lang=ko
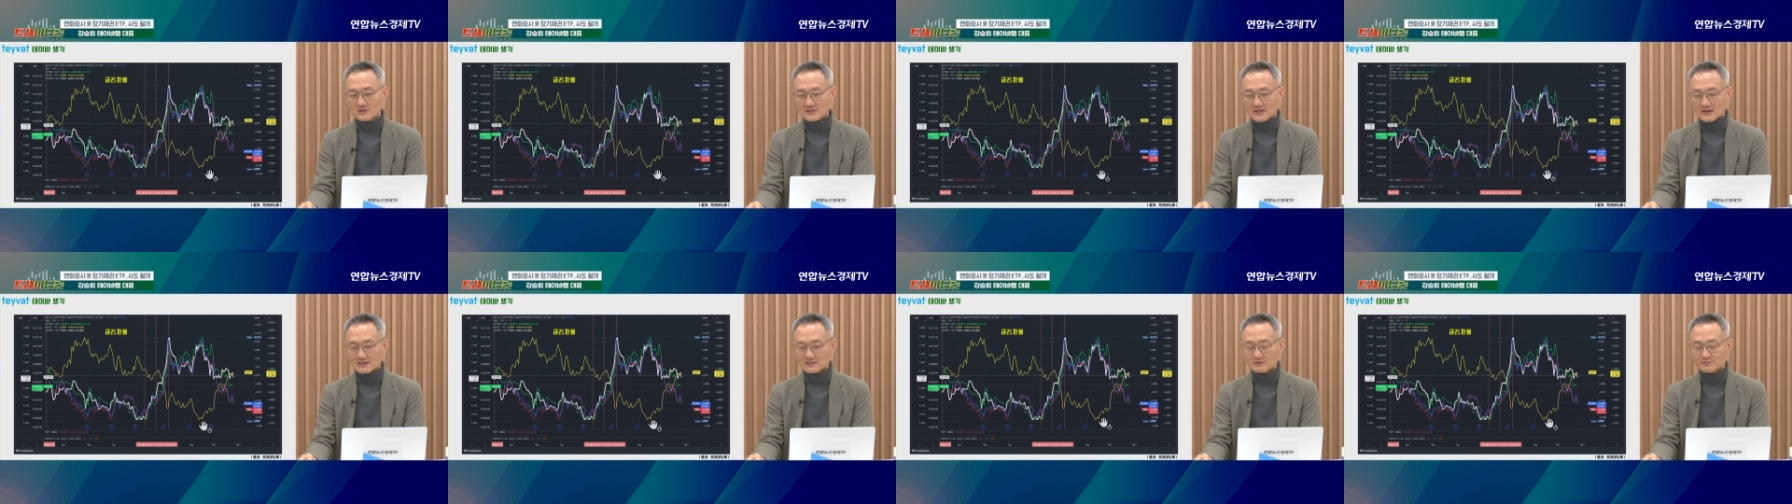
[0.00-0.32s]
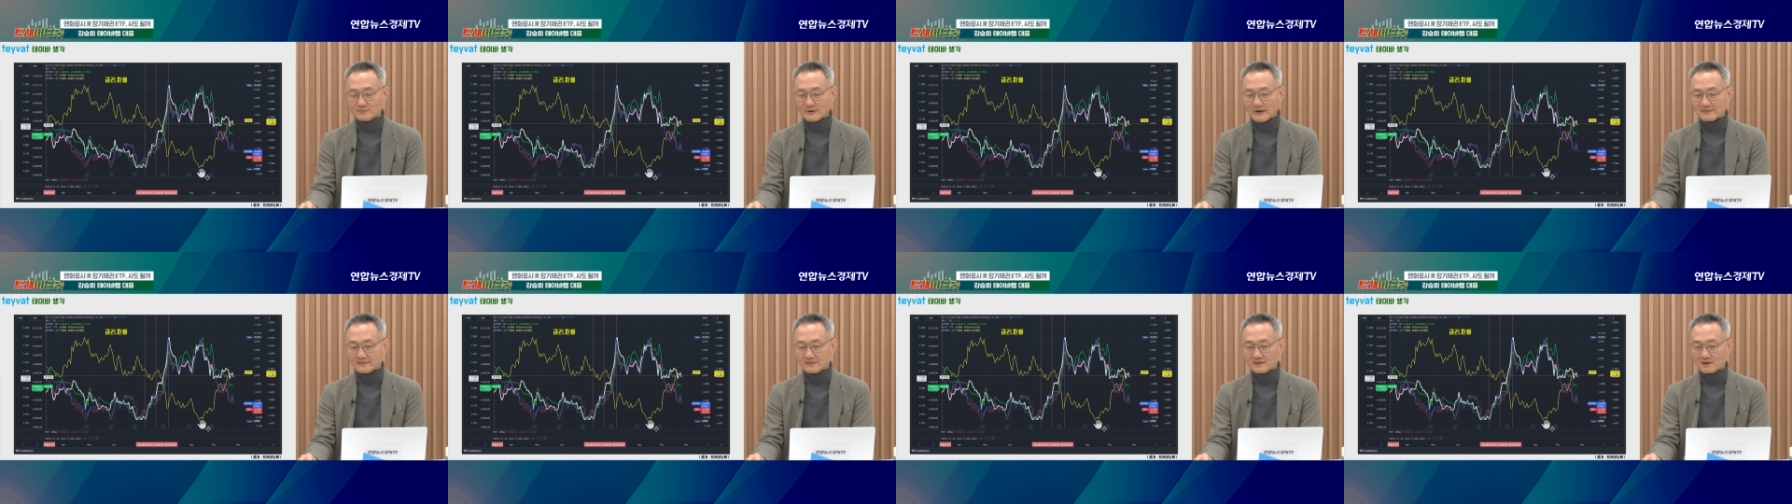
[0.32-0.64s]
다시
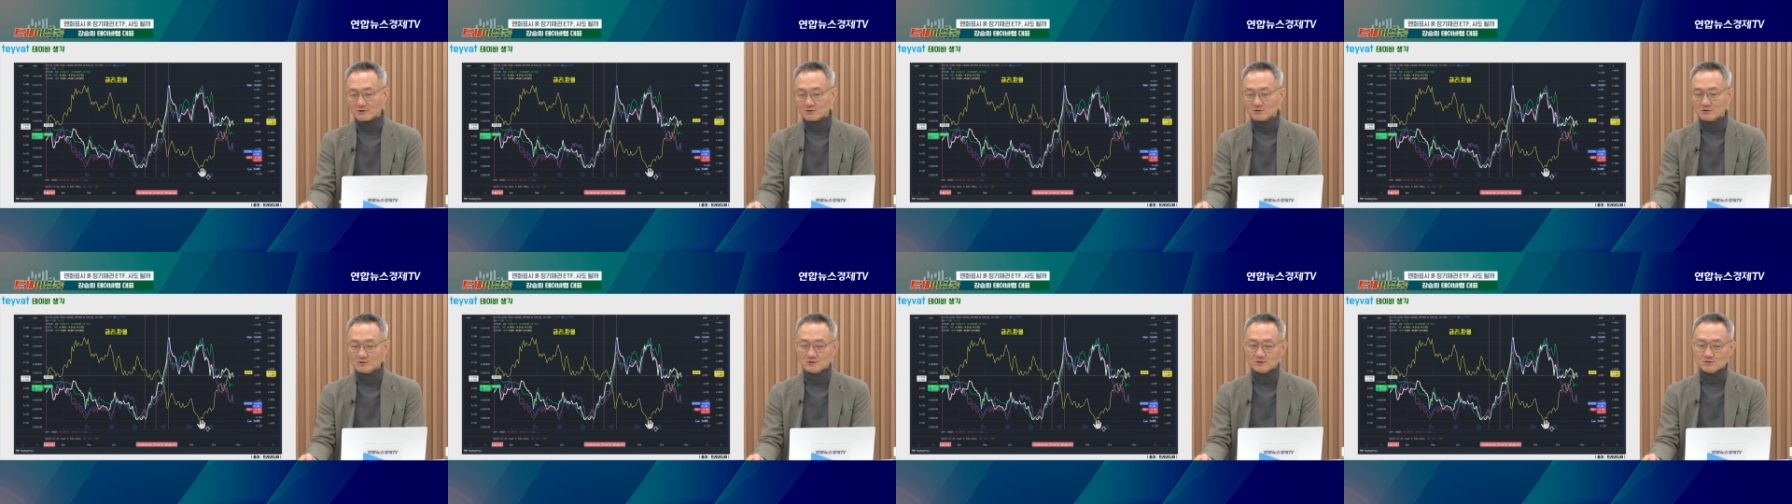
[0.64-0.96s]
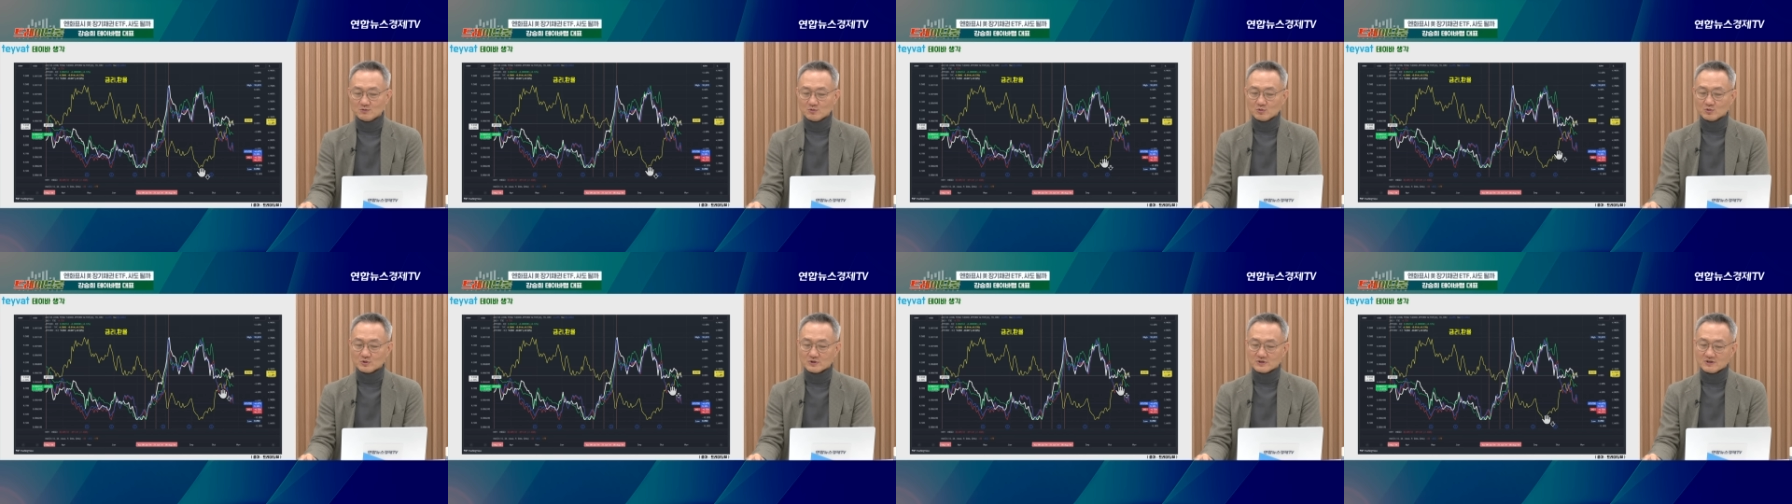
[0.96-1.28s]
반대로
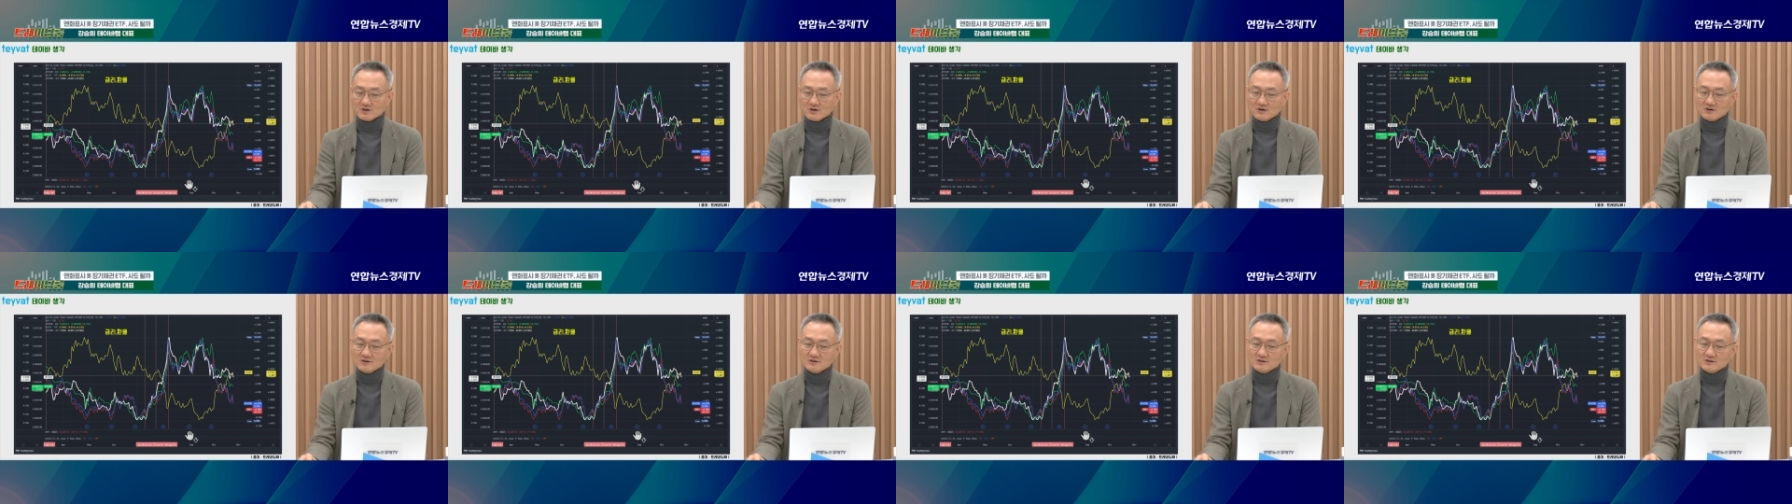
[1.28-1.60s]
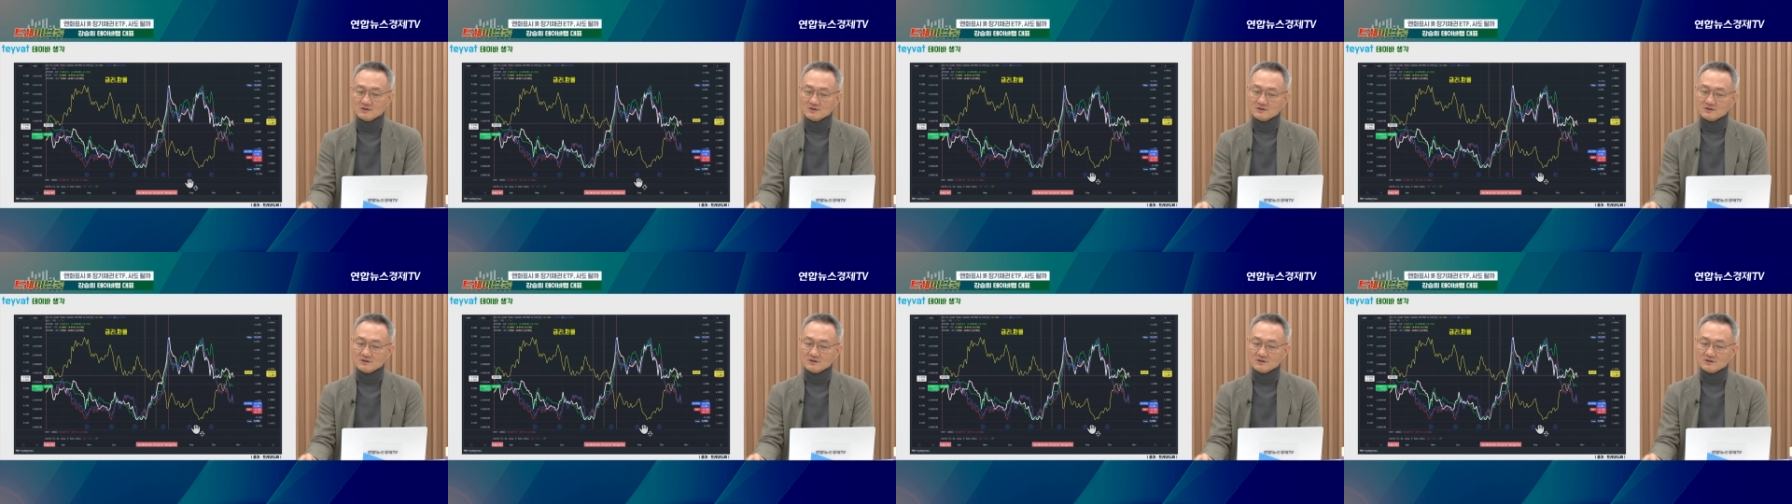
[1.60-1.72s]
오히려